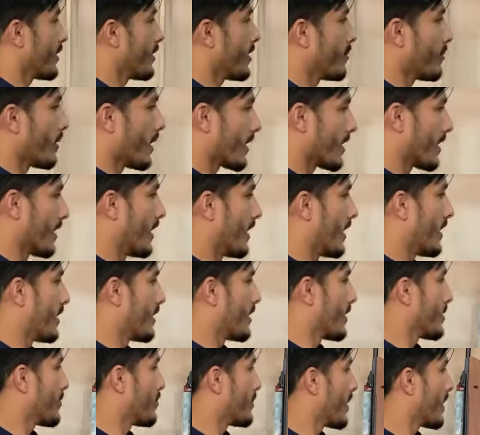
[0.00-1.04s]
ये मॉडल है
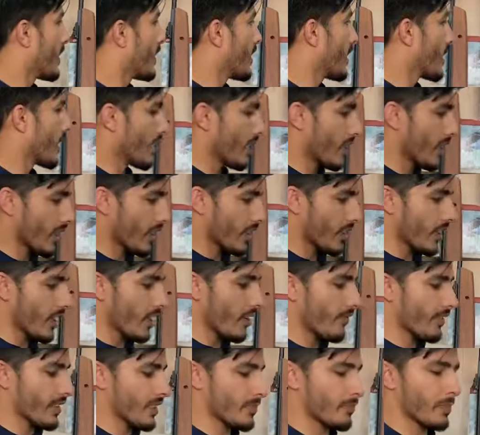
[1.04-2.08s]
मैं एक एक ये
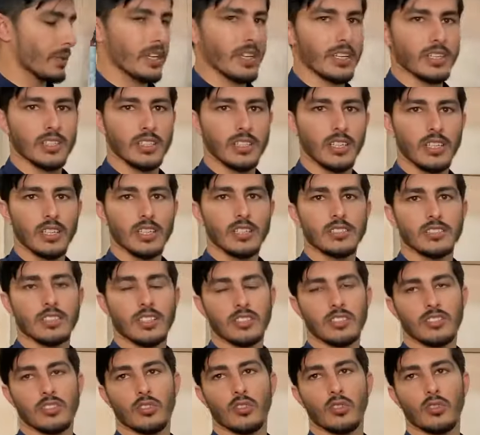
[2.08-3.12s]
वेस्पर एक
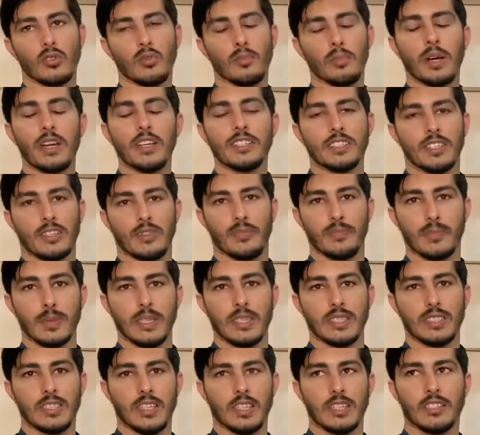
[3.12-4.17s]
सात सौ बाईस एफ पी
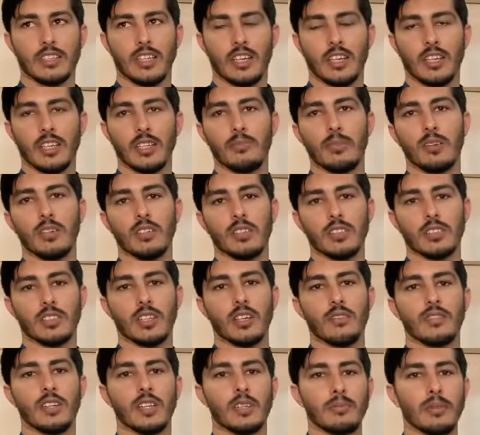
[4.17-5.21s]
एस है तकरीबन
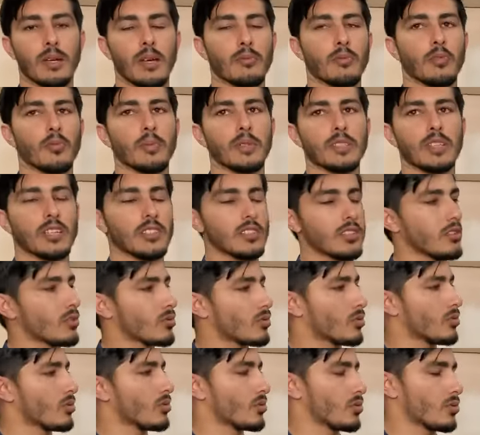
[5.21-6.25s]
इसका वेट मैं आपको बता देता
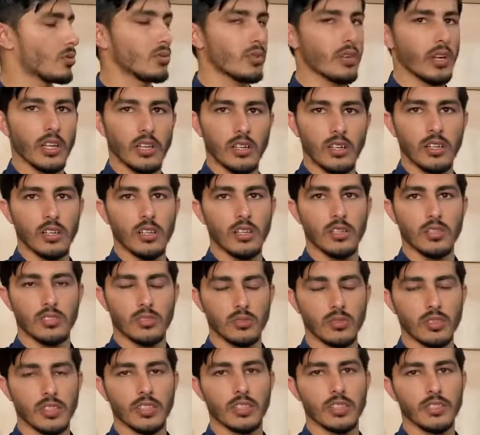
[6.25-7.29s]
तो टू
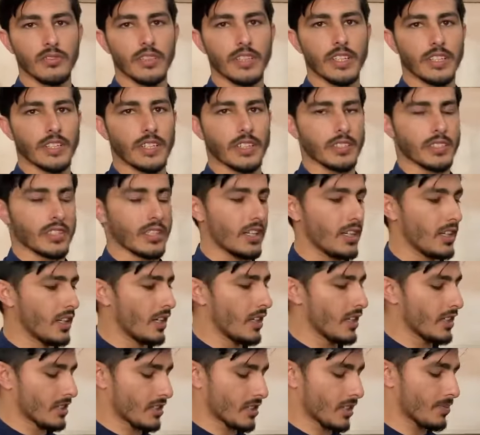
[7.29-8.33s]
टू के जी वेट है इसका
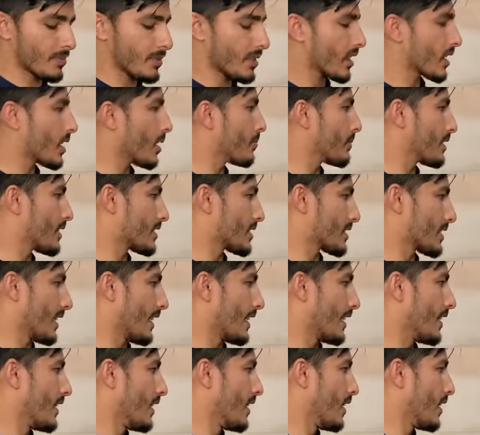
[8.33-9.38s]
सबसे कम इसका
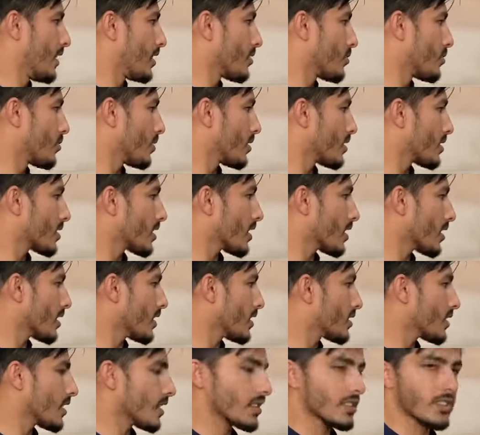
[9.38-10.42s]
है तो इसका
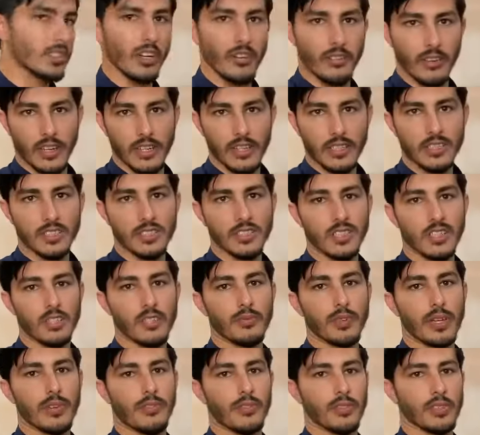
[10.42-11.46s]
रेट है चवालीस हज़ार
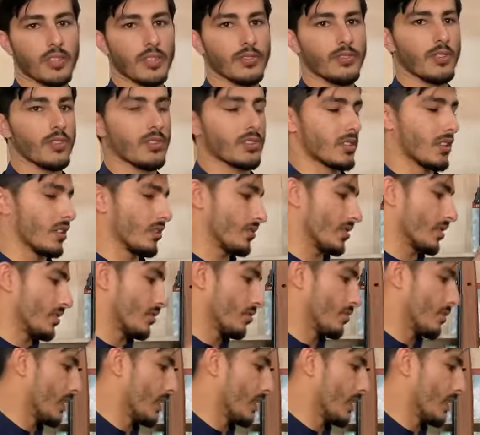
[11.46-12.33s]
रुपये फोर्टी फोर थाउजेंड